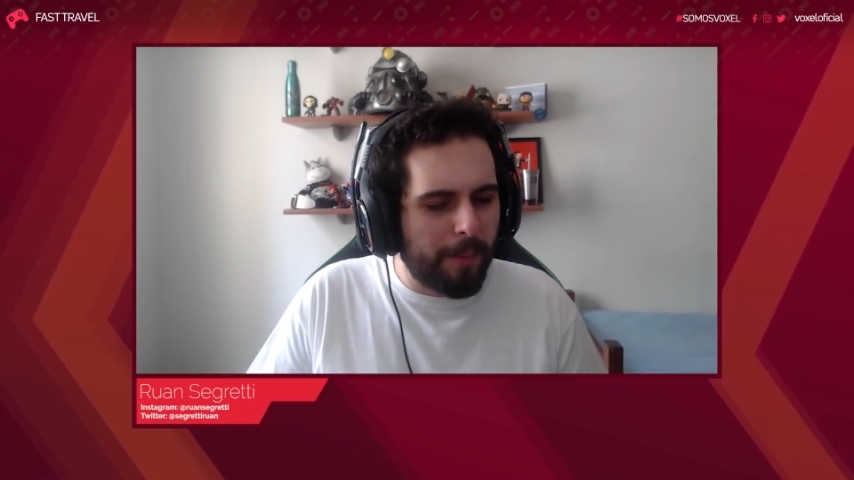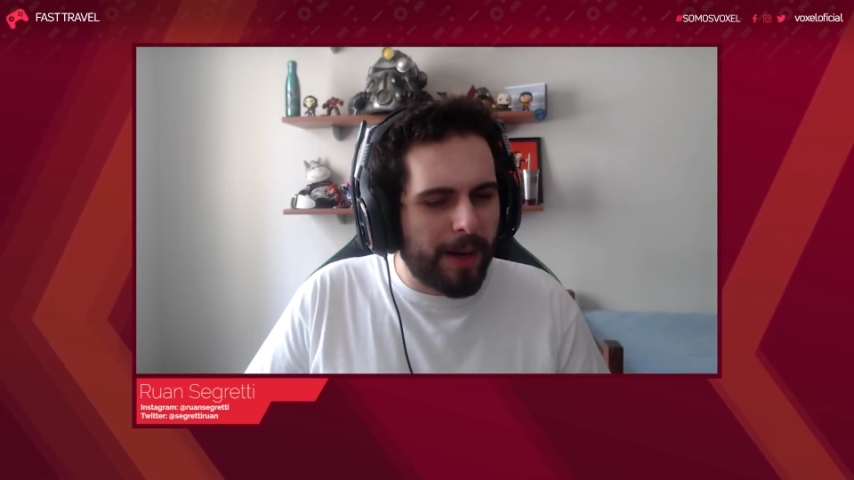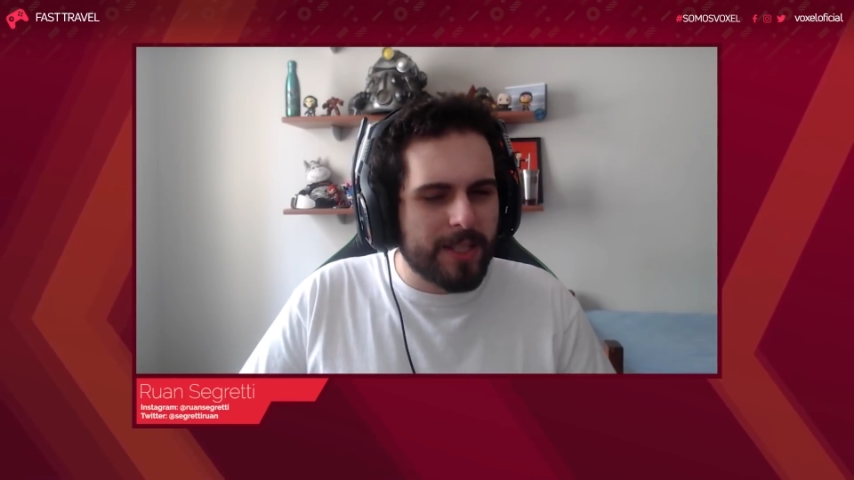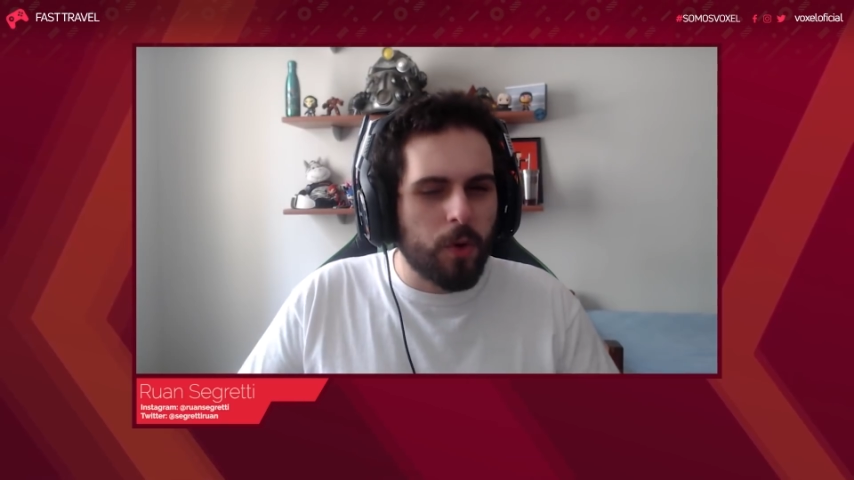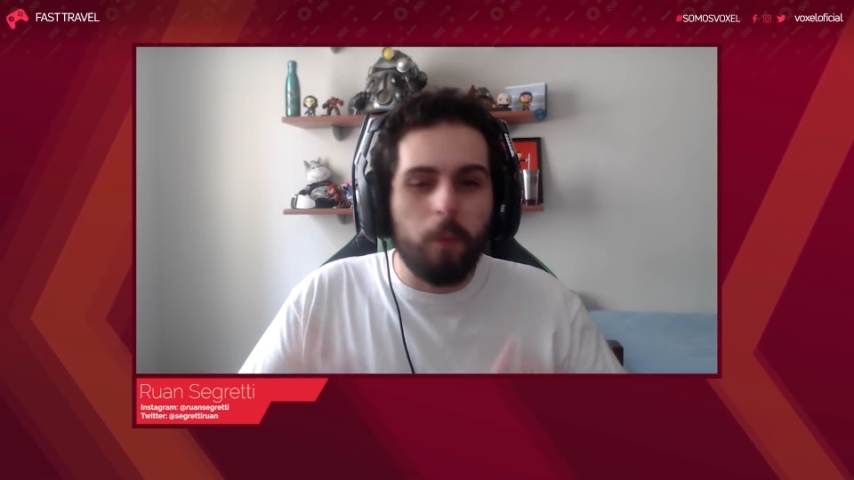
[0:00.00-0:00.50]

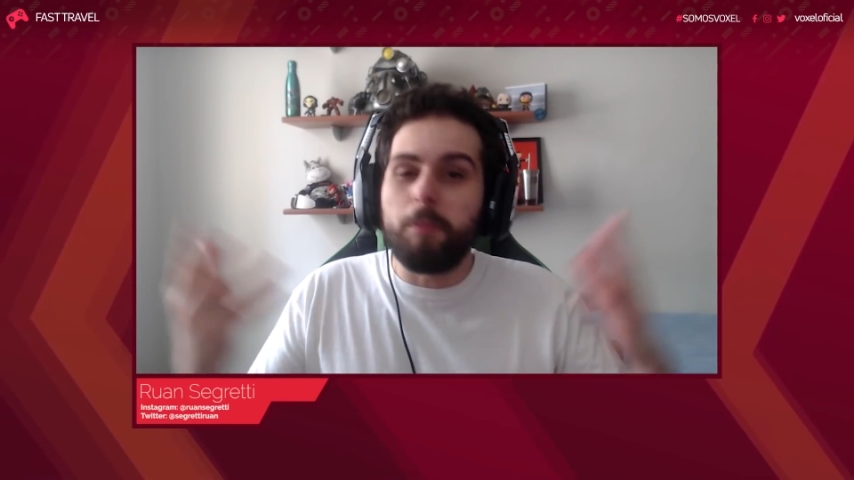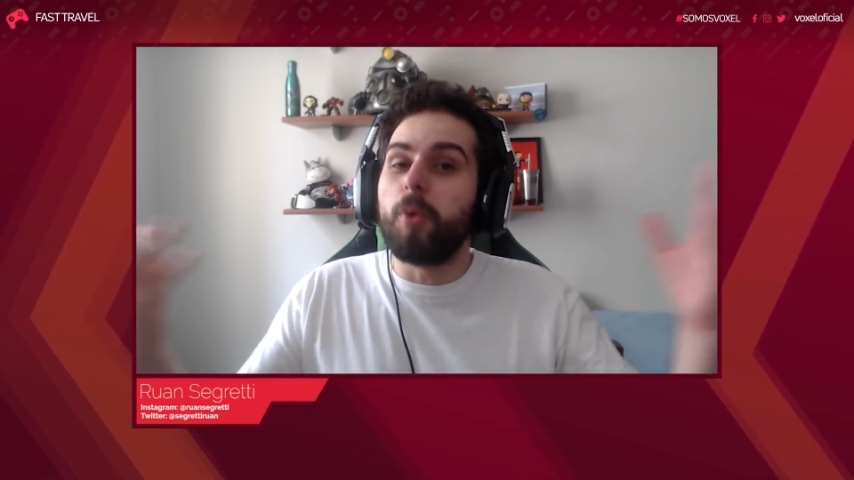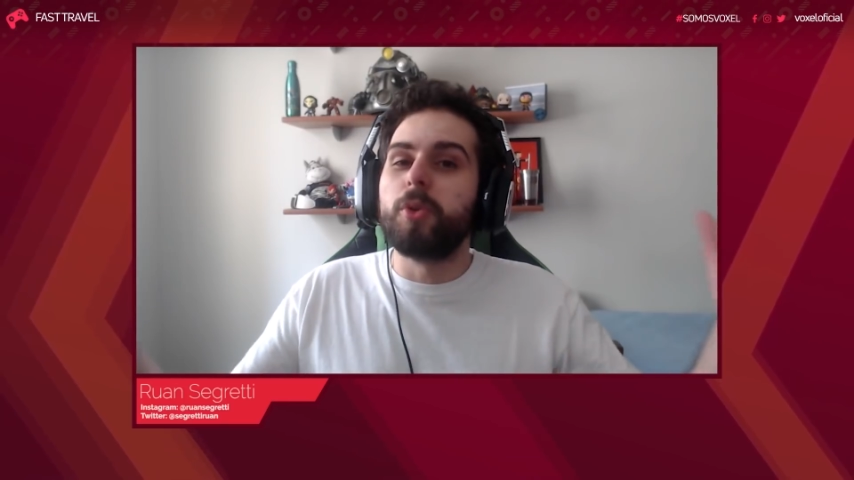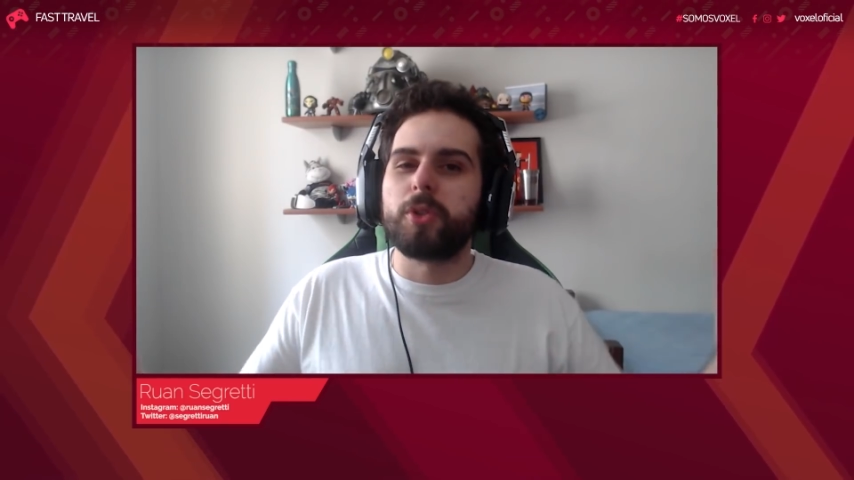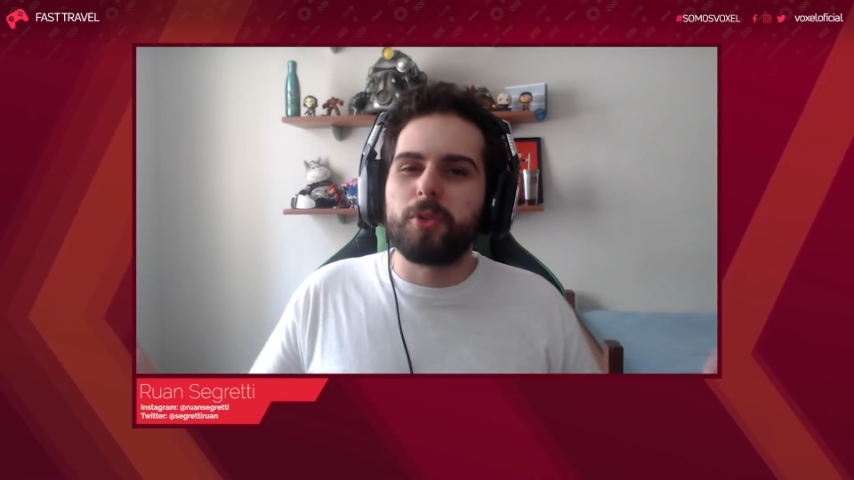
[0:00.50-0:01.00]
mais
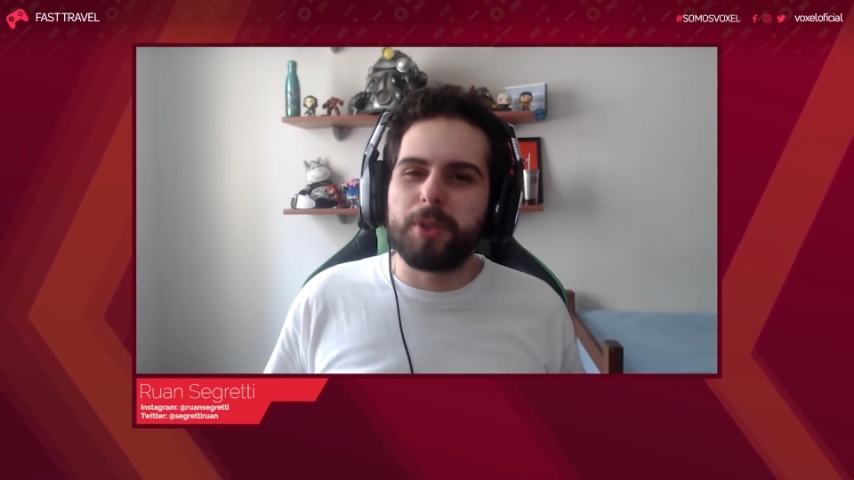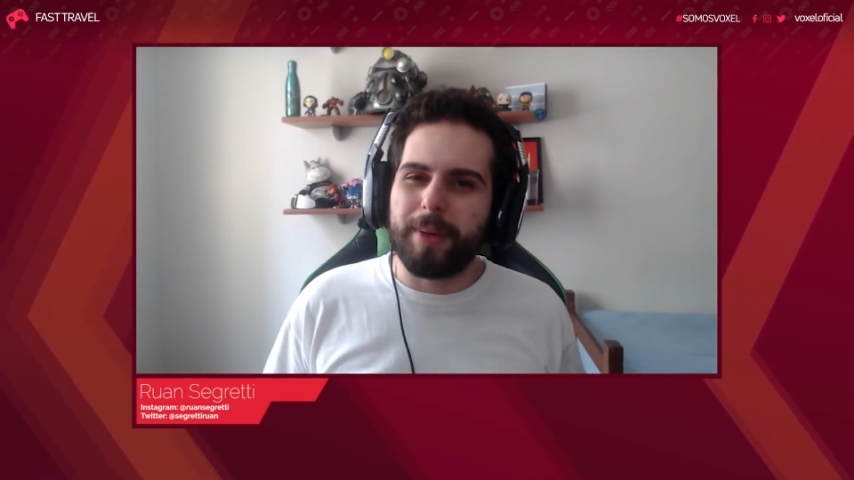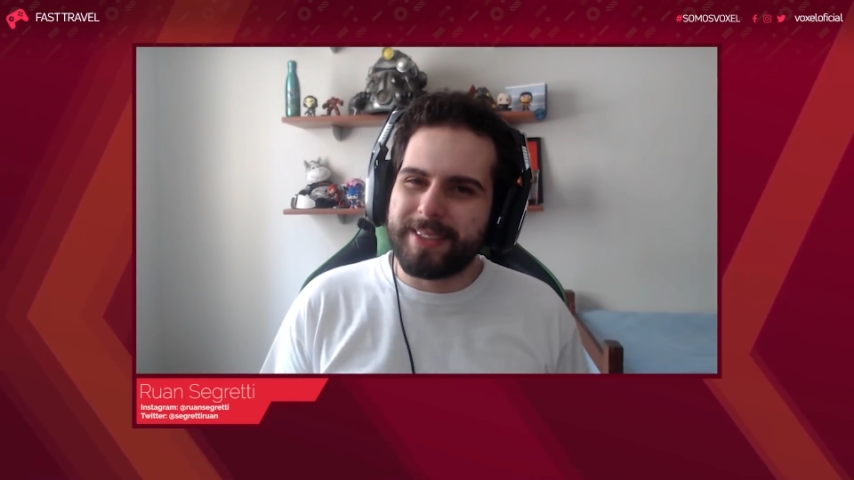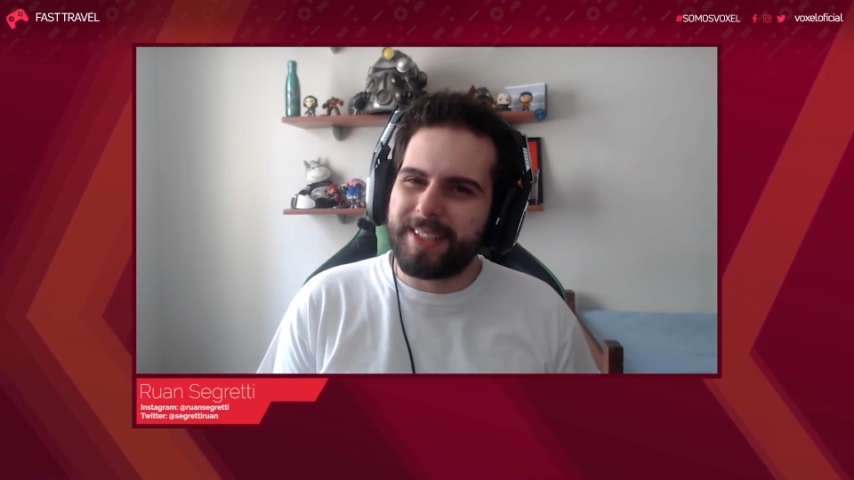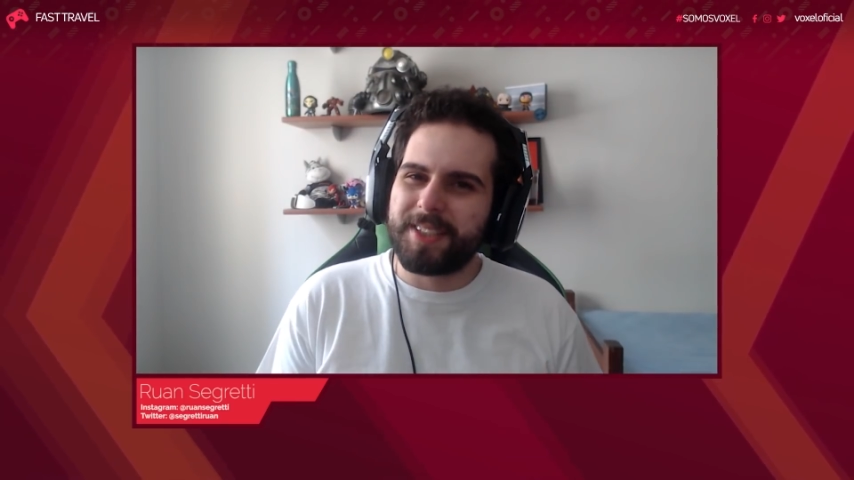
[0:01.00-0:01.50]
robusto de
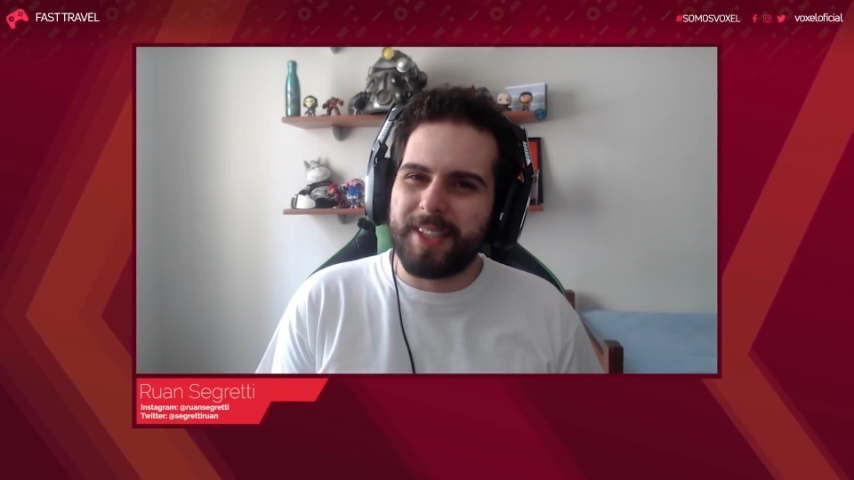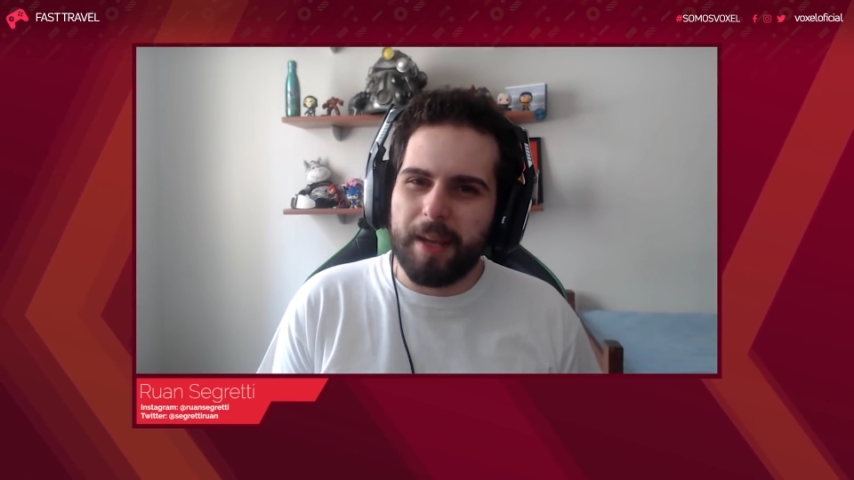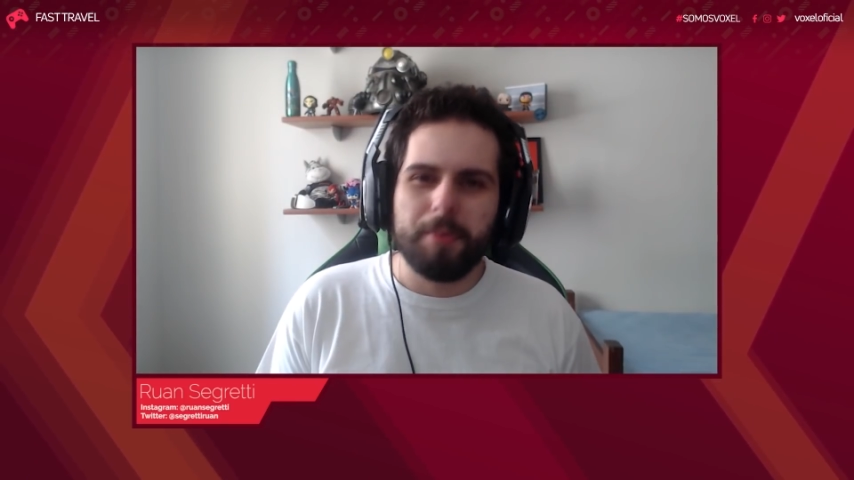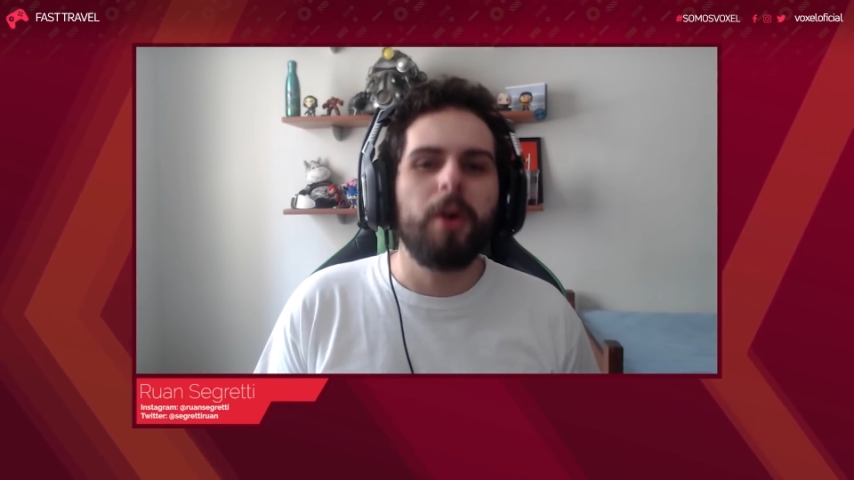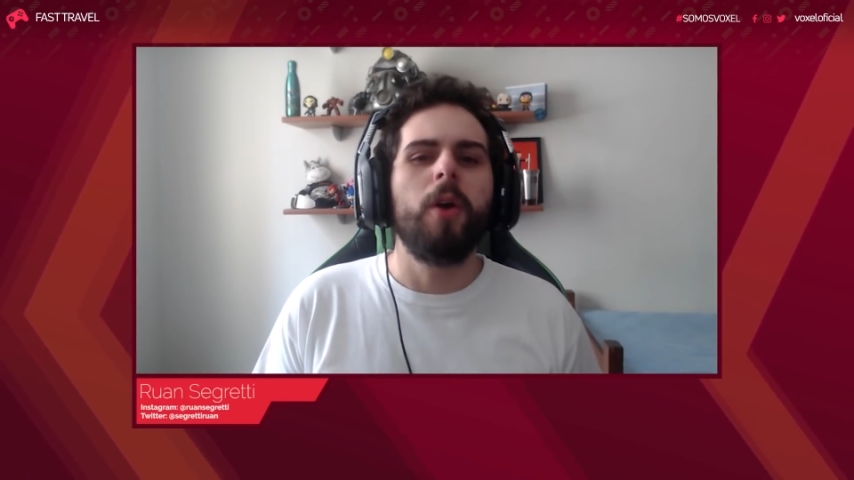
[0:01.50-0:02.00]
bastante tempo